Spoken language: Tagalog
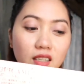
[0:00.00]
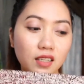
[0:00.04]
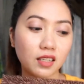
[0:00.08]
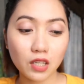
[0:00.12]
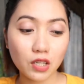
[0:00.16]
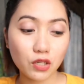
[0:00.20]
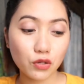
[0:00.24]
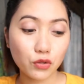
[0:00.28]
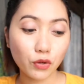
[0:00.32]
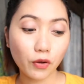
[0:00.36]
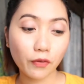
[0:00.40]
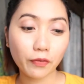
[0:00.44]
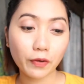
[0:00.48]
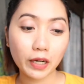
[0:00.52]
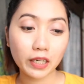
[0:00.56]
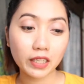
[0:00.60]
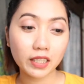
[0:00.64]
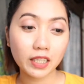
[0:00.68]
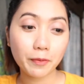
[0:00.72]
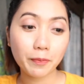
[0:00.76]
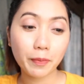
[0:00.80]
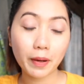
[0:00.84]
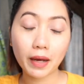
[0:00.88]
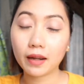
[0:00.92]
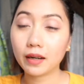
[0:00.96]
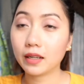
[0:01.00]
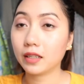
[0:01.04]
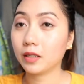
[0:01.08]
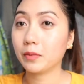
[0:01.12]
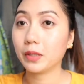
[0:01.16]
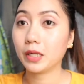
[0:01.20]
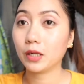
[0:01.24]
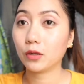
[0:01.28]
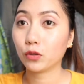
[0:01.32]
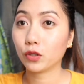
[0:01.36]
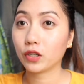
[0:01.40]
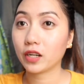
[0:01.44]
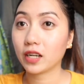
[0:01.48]
So far, hindi pa
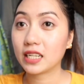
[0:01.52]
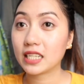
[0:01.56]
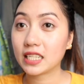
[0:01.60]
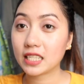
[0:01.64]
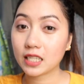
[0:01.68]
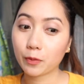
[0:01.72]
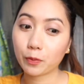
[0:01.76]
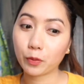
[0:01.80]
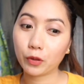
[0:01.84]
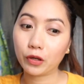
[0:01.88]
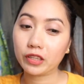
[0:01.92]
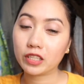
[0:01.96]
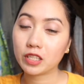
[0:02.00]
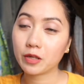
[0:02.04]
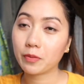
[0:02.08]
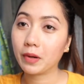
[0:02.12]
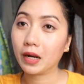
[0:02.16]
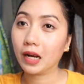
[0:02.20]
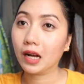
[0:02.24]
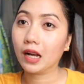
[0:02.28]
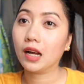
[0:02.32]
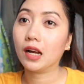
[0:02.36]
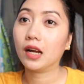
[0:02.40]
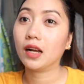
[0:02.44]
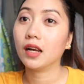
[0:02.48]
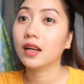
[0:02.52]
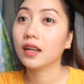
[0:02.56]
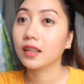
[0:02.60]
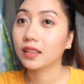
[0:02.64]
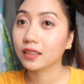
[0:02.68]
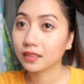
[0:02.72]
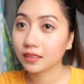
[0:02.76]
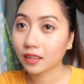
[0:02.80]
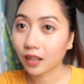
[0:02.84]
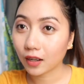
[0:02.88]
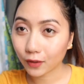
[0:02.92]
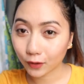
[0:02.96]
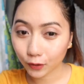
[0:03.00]
naman ako na-disappoint sa mga
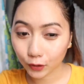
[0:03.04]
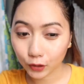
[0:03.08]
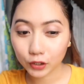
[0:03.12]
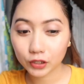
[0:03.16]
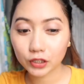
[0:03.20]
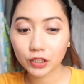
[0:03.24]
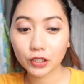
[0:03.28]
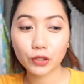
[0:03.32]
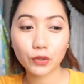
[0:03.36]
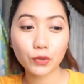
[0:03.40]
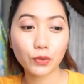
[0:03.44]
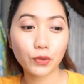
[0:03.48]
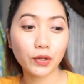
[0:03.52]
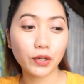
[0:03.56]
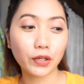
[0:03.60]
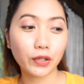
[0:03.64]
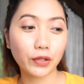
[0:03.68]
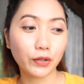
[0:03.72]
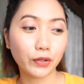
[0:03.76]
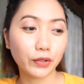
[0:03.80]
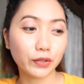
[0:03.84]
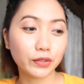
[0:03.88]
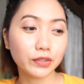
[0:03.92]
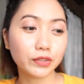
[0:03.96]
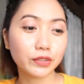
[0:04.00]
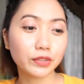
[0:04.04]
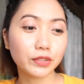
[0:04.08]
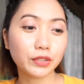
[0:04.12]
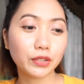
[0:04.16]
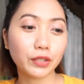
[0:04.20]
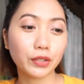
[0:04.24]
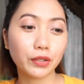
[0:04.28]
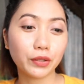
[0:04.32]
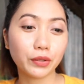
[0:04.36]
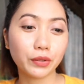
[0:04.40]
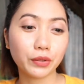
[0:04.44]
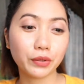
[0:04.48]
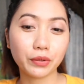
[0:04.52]
na-order ko ngayon.
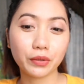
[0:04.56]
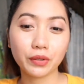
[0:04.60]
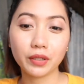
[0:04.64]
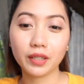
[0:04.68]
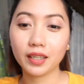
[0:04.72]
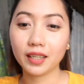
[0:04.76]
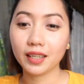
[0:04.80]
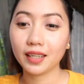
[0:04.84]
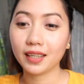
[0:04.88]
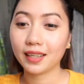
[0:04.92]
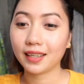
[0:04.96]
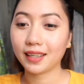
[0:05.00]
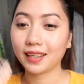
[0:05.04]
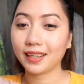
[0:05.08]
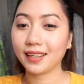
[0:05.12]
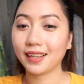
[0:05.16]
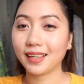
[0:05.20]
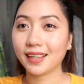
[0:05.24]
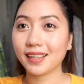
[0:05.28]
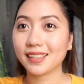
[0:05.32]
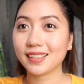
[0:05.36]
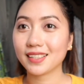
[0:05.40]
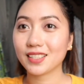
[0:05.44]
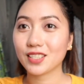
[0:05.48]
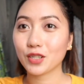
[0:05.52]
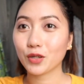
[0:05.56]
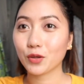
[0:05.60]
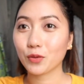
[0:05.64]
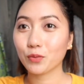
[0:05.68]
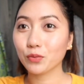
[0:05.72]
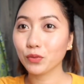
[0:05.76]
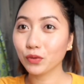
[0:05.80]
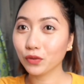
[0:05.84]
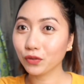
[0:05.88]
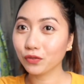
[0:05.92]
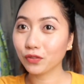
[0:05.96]
So, ayan. So, move